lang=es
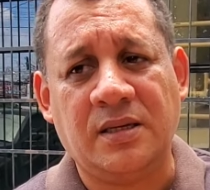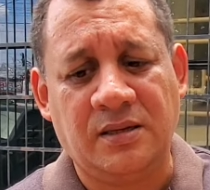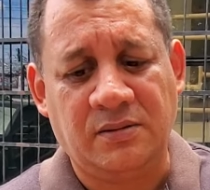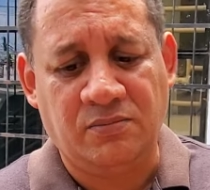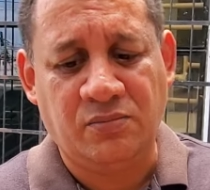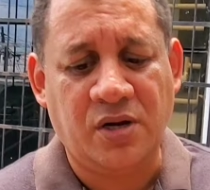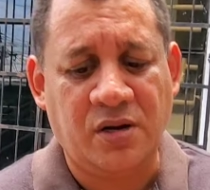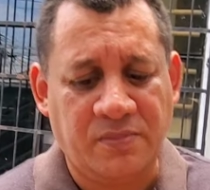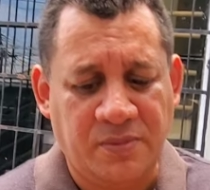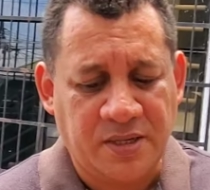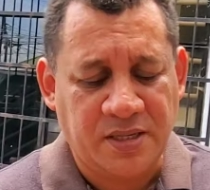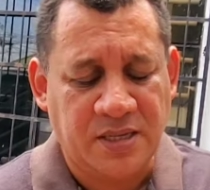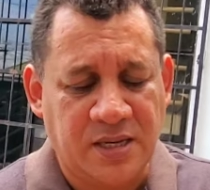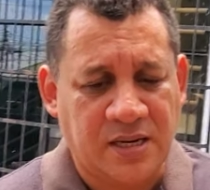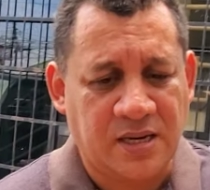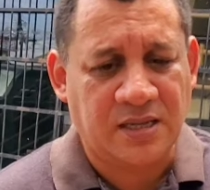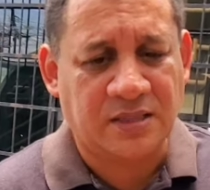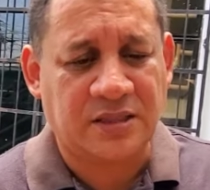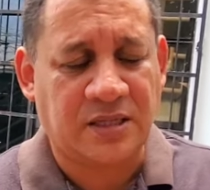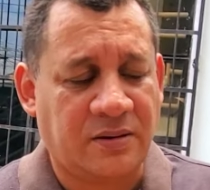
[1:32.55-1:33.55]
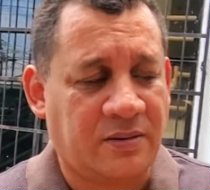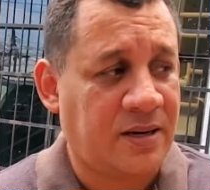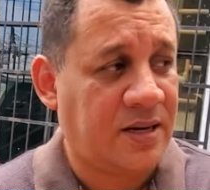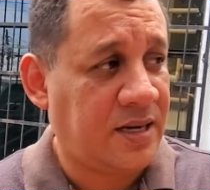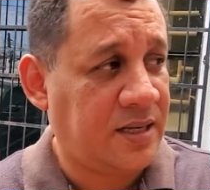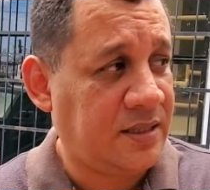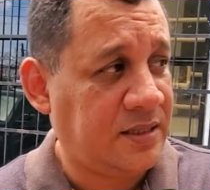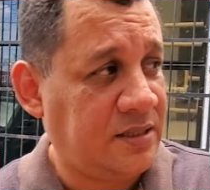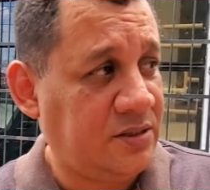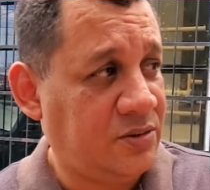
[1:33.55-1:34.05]
vuelve a
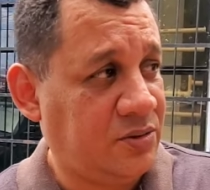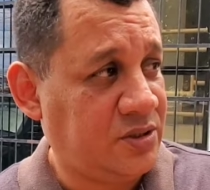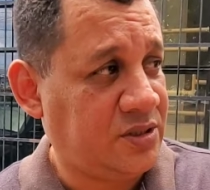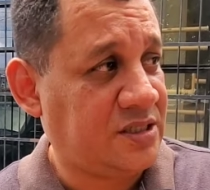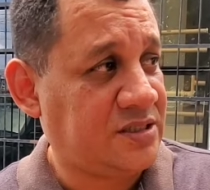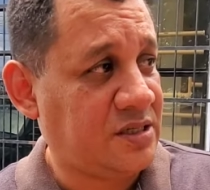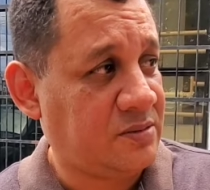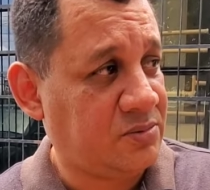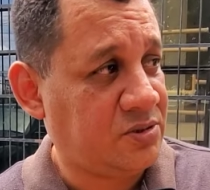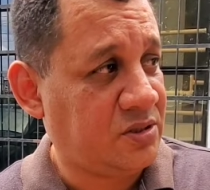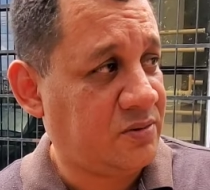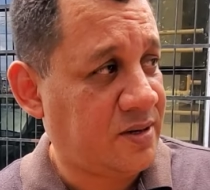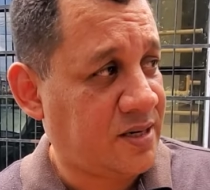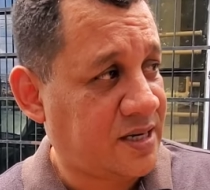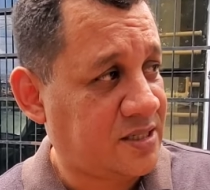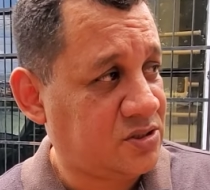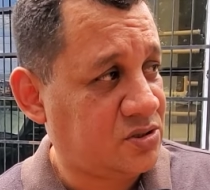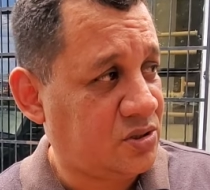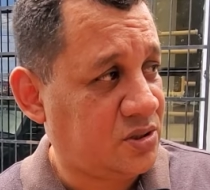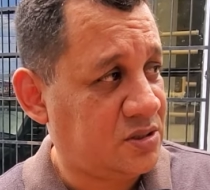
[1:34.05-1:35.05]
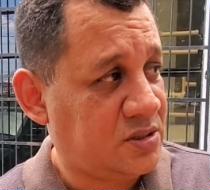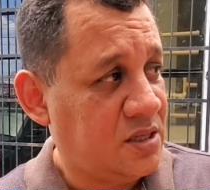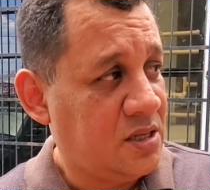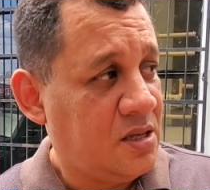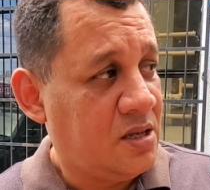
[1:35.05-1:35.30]
trabajar y ahorita estamos de vacaciones.